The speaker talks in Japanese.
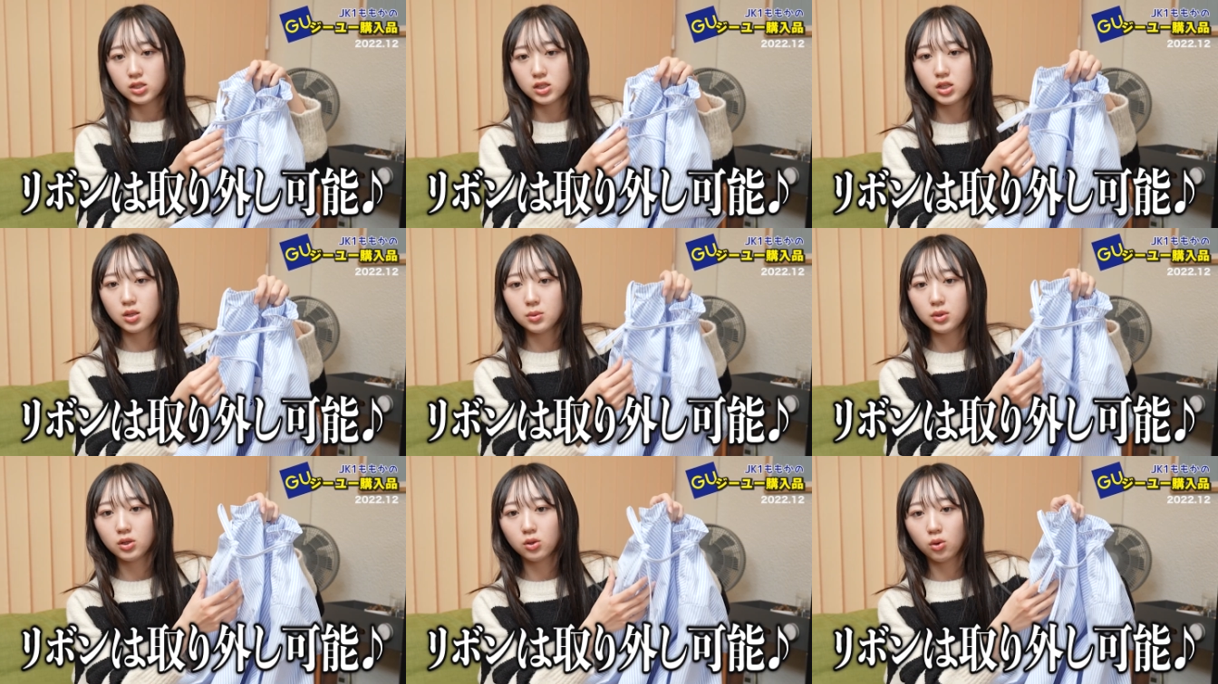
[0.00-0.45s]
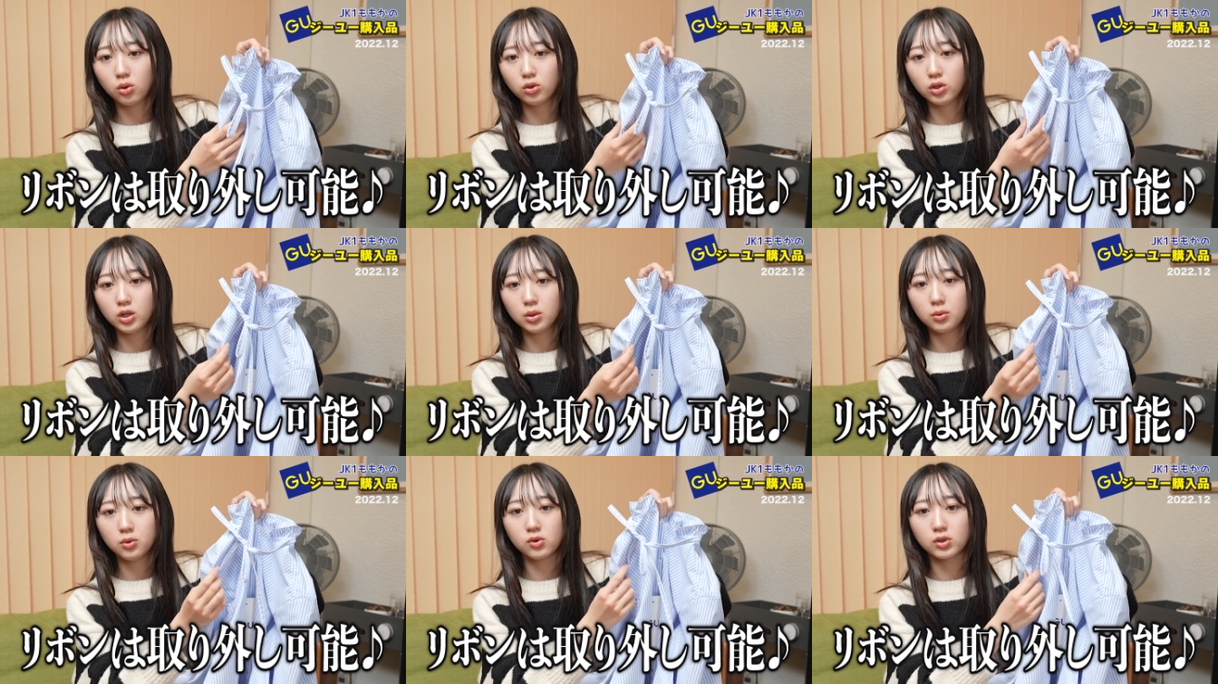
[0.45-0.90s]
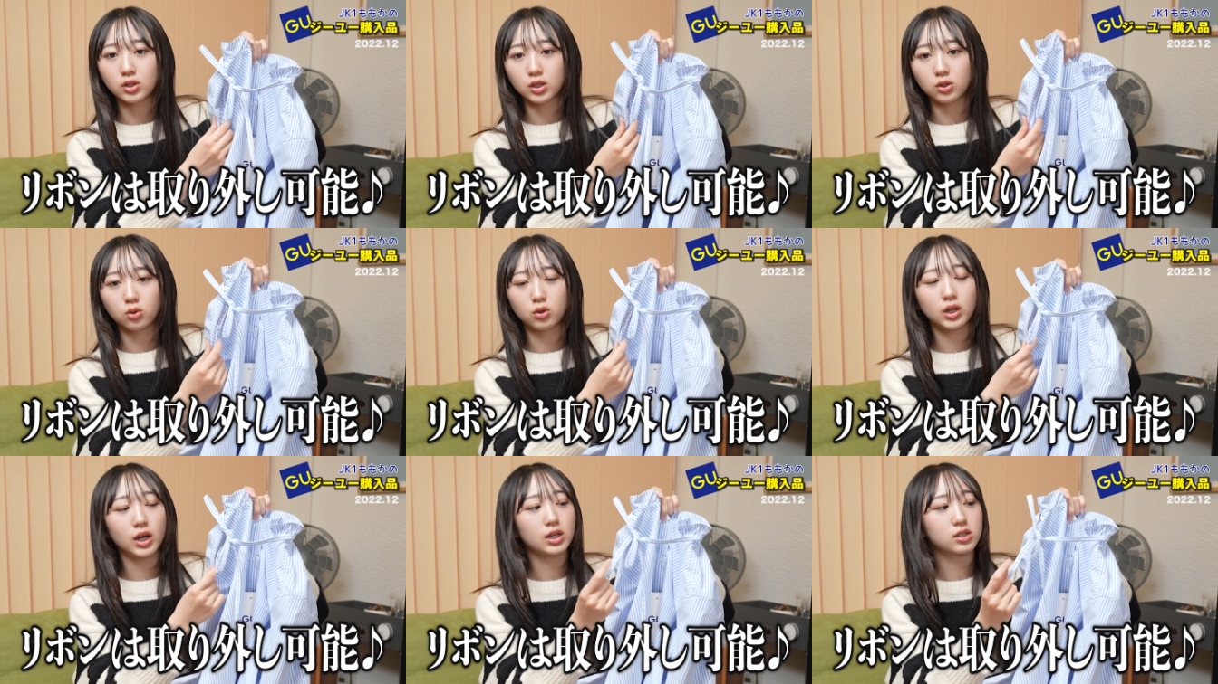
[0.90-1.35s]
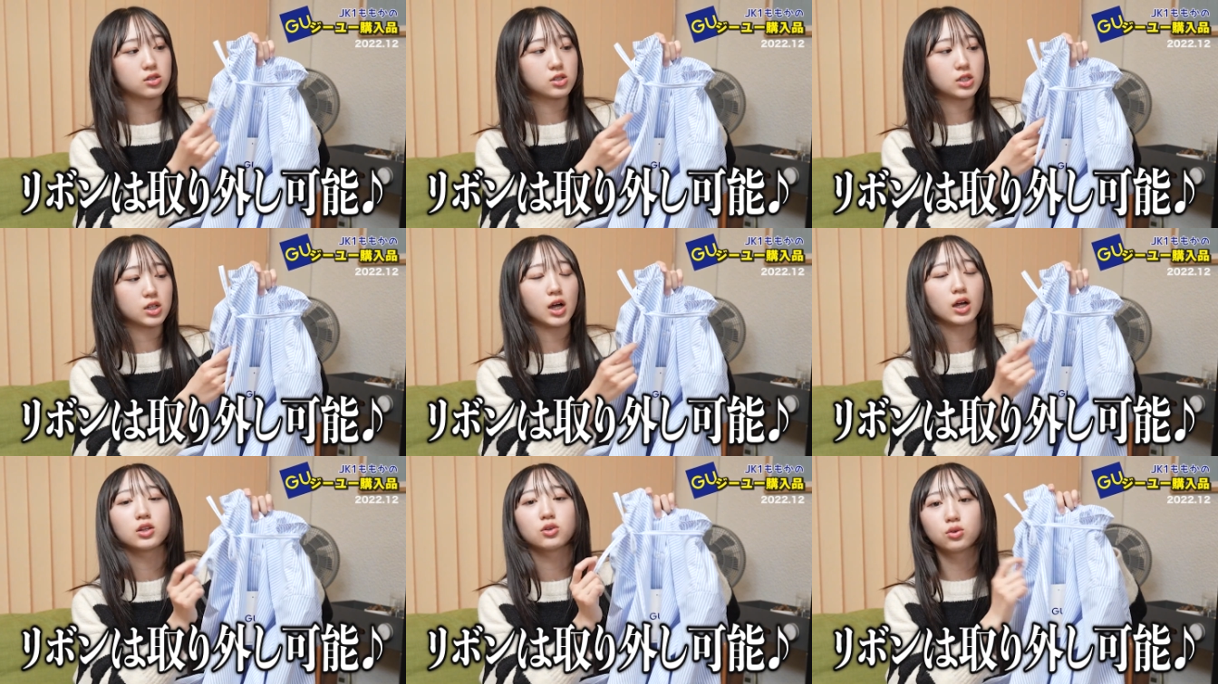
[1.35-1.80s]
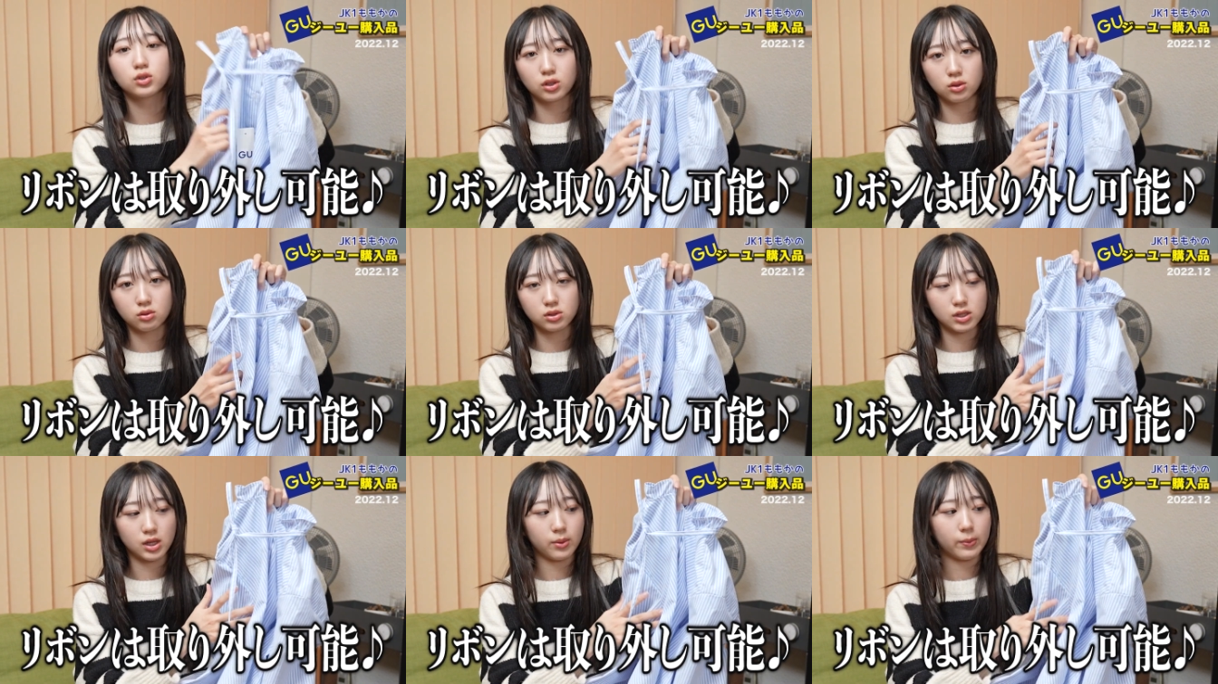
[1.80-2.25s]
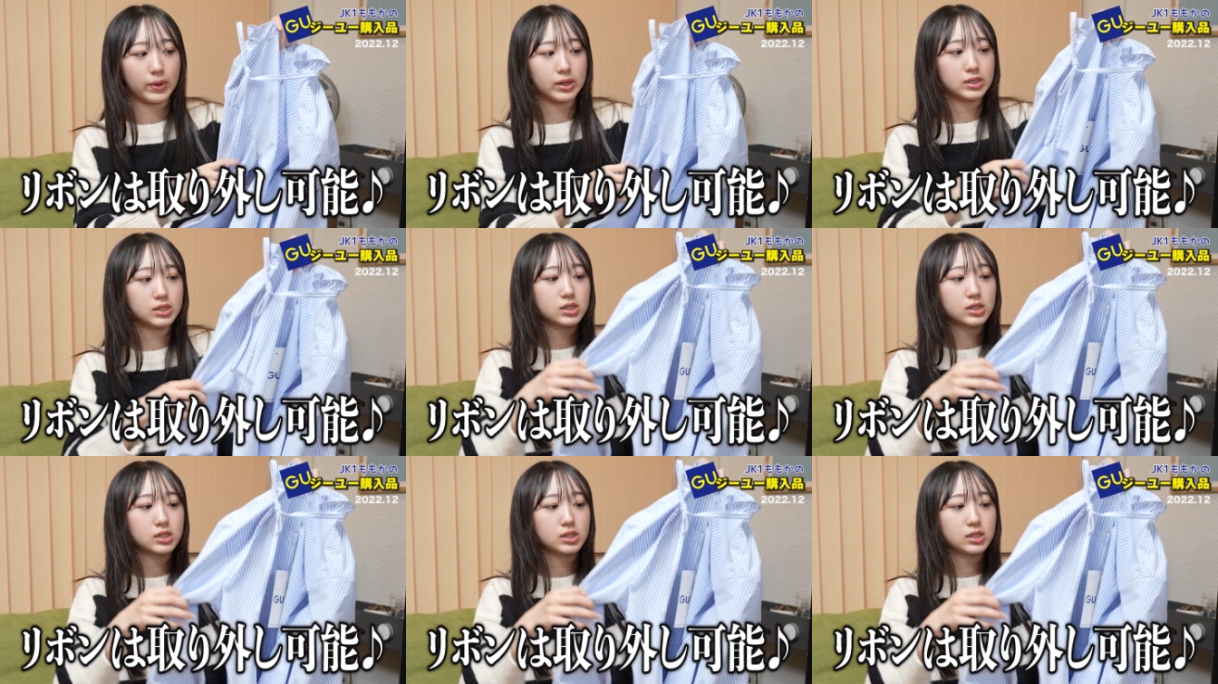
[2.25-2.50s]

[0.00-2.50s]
ちなみにこのリボンはね取り外し可能でございま